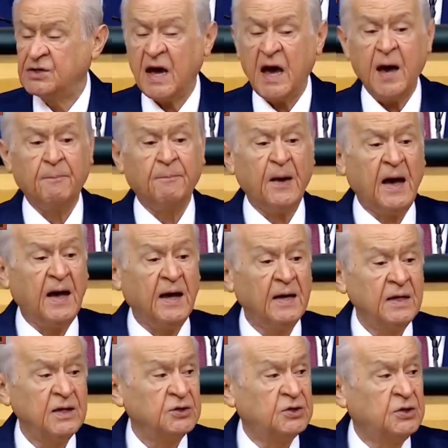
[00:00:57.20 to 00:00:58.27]
çünkü
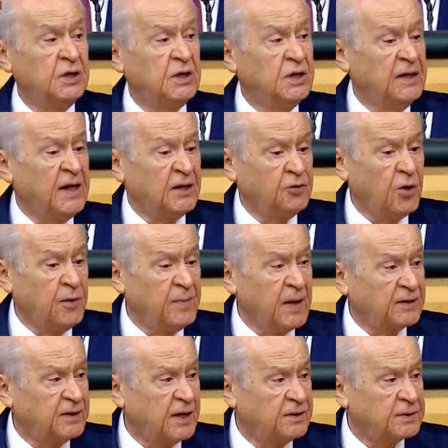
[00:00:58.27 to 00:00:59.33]
Allahu Teala demiş ki
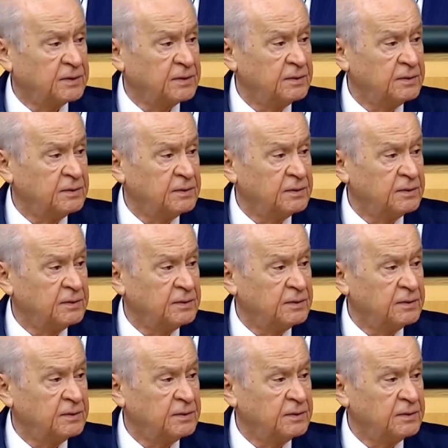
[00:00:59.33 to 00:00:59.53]
oku,